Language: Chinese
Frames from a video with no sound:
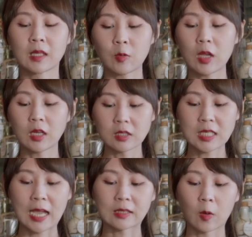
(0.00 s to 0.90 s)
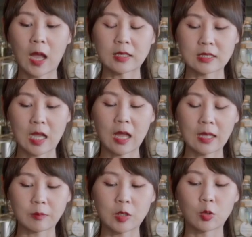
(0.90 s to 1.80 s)
因为喝起来的话，只要
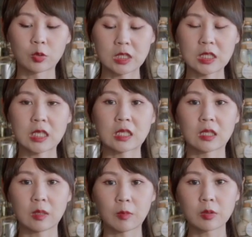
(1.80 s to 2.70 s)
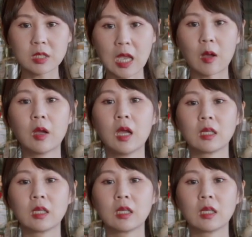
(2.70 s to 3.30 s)
它里面有新鲜的柠檬角，